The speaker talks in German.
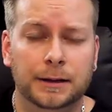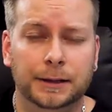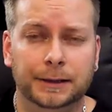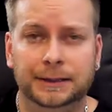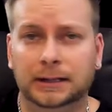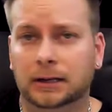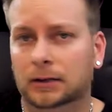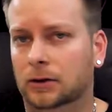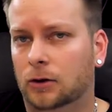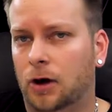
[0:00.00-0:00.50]

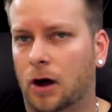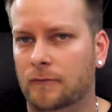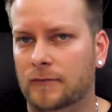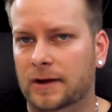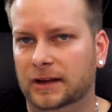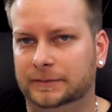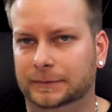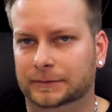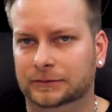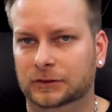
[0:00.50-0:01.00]
Ja, dann kommen
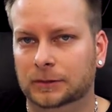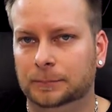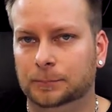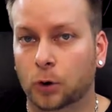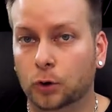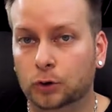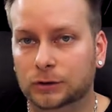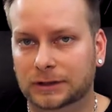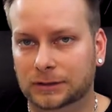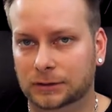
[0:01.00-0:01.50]
wir erstmal zu dem
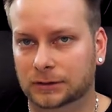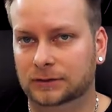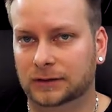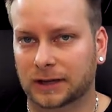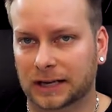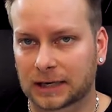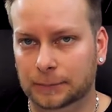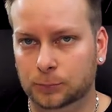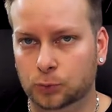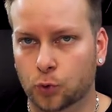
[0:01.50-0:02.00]
Punkt
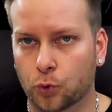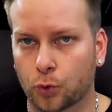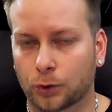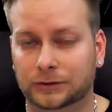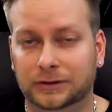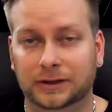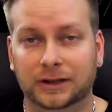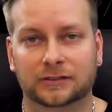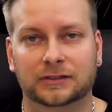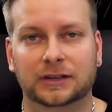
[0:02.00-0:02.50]
Drehbuch.
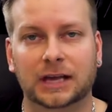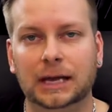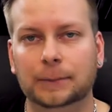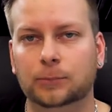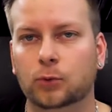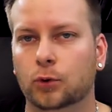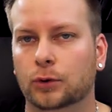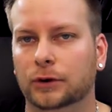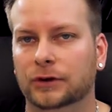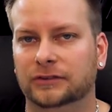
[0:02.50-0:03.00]
Das
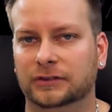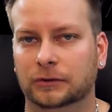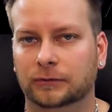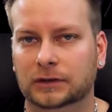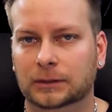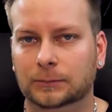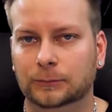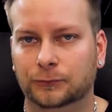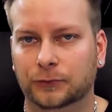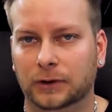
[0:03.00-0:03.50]
Drehbuch ist auf
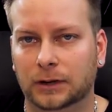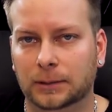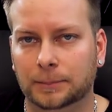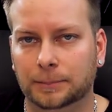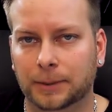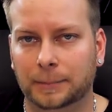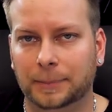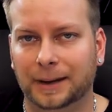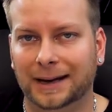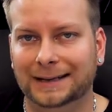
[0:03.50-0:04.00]
jeden Fall
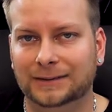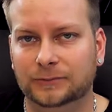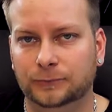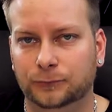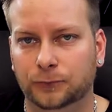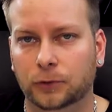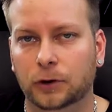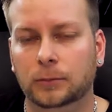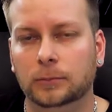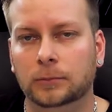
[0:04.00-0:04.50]
bei beiden
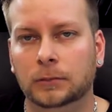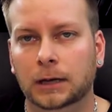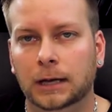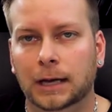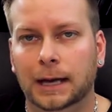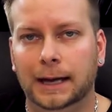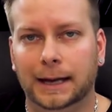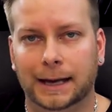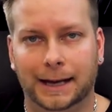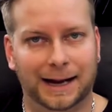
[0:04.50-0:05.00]
Filmen
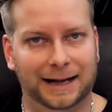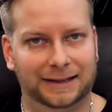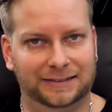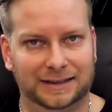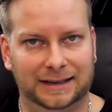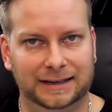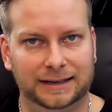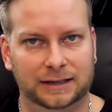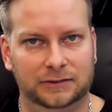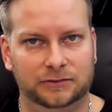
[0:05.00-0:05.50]
ganz
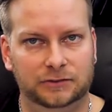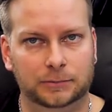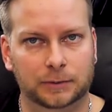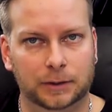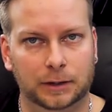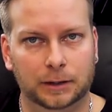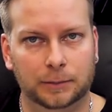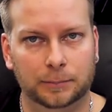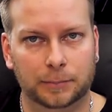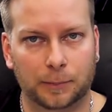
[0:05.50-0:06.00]
anders wie
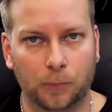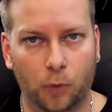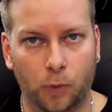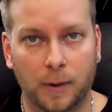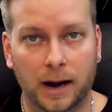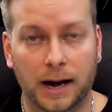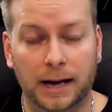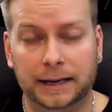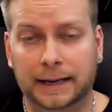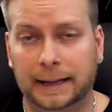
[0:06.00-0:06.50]
beim, beim
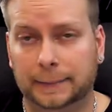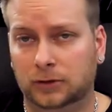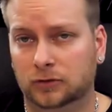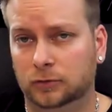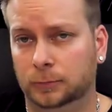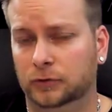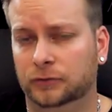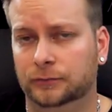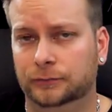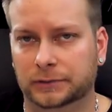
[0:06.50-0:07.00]
Roman. Ich habe das
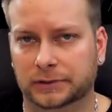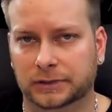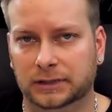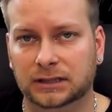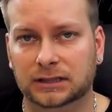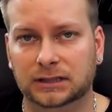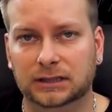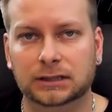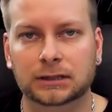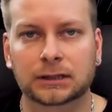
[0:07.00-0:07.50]
so ein bisschen
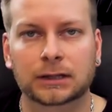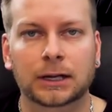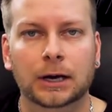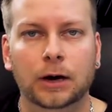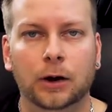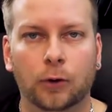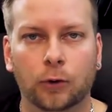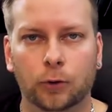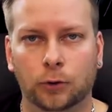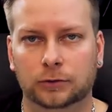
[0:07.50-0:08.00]
verglichen
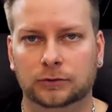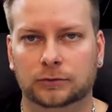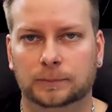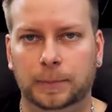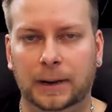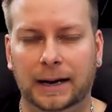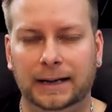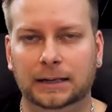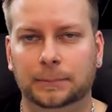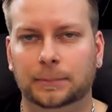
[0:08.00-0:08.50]
und
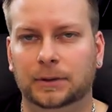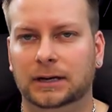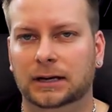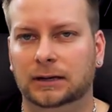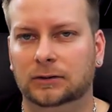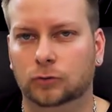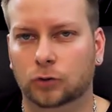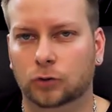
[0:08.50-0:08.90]
beide beginnen